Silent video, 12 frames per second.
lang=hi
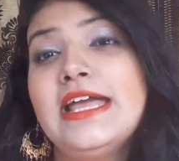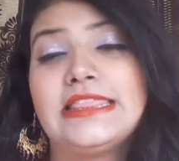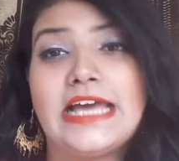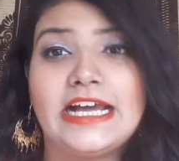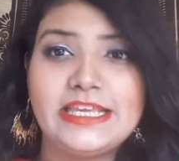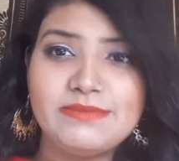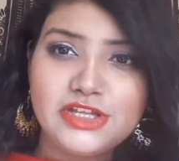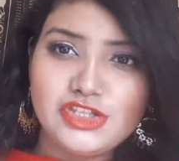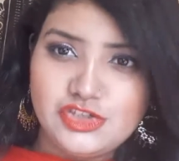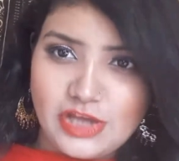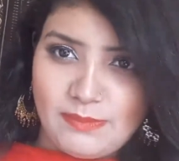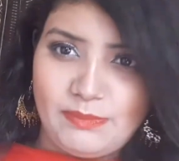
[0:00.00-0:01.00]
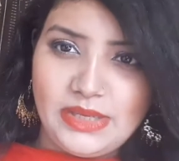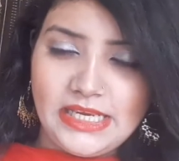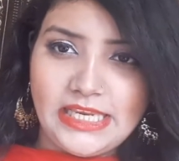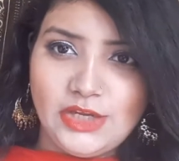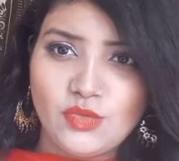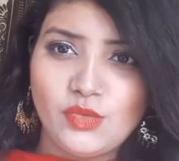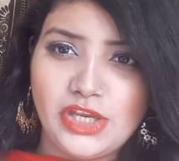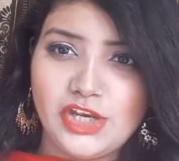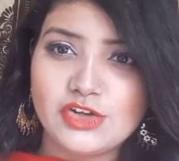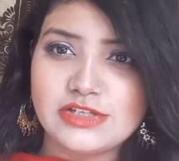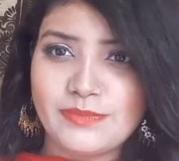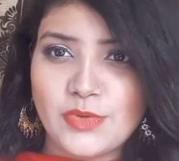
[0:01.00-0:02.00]
ताकि मैं जब भी न्यू
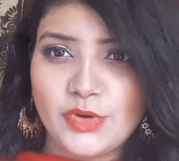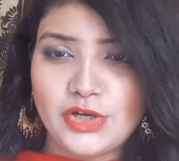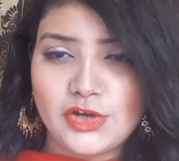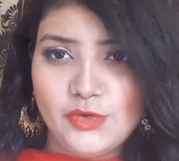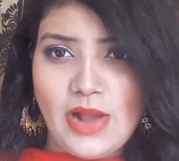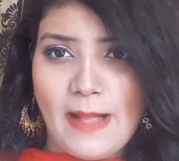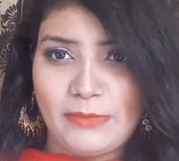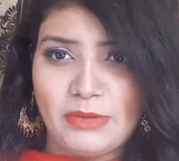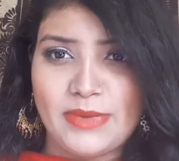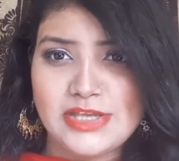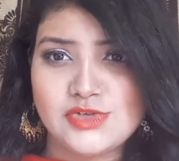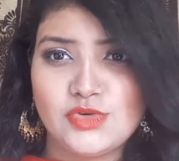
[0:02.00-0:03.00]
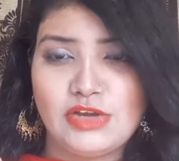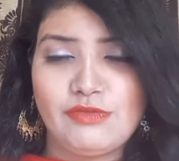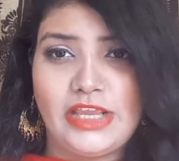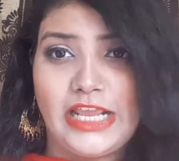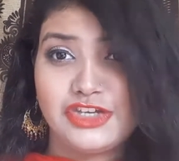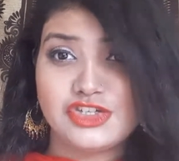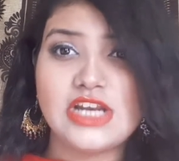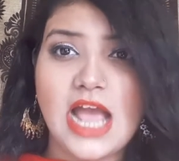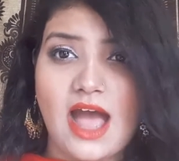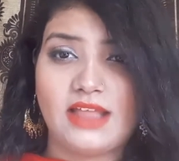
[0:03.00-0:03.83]
वीडियोज़ अपलोड करूँ आपके पास नोटिफिकेशन